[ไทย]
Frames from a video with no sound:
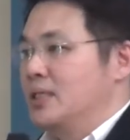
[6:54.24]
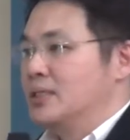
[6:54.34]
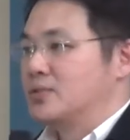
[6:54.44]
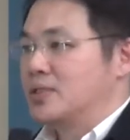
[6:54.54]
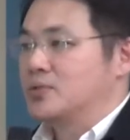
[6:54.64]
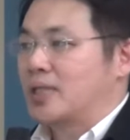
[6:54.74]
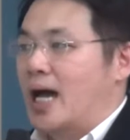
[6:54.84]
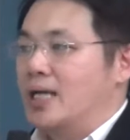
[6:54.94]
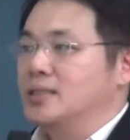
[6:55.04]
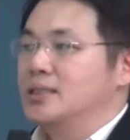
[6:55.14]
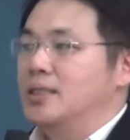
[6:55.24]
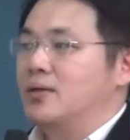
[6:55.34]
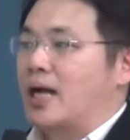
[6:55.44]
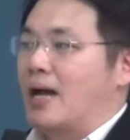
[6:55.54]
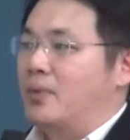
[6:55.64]
ส่วนสุดท้ายก็คือเรื่อง
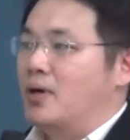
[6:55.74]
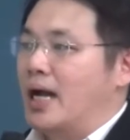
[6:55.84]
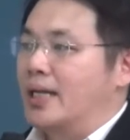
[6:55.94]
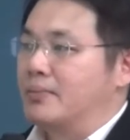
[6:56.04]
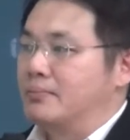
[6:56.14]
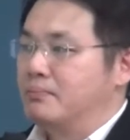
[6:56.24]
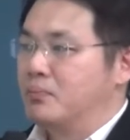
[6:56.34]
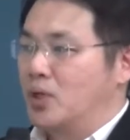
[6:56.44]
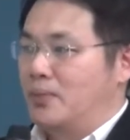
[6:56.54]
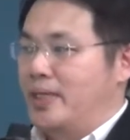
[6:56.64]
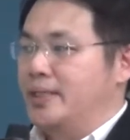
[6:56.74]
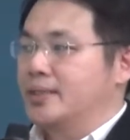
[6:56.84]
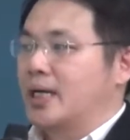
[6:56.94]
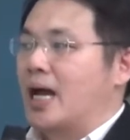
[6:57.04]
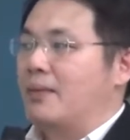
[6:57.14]
ของการป้องกันมลพิษ
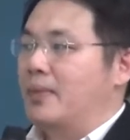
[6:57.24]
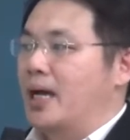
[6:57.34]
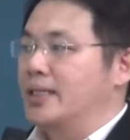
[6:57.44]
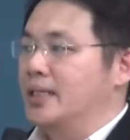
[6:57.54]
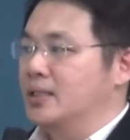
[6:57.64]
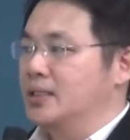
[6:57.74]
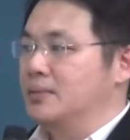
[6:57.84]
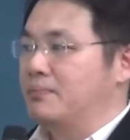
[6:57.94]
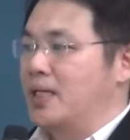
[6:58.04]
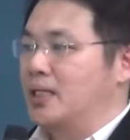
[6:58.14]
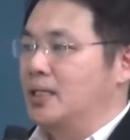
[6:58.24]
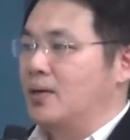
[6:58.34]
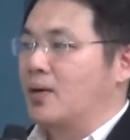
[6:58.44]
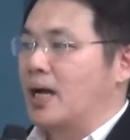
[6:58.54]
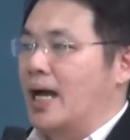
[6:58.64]
นะครับอันนี้ก็คือเป็นเรื่อง
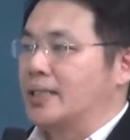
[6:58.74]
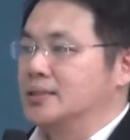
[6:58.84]
ของการ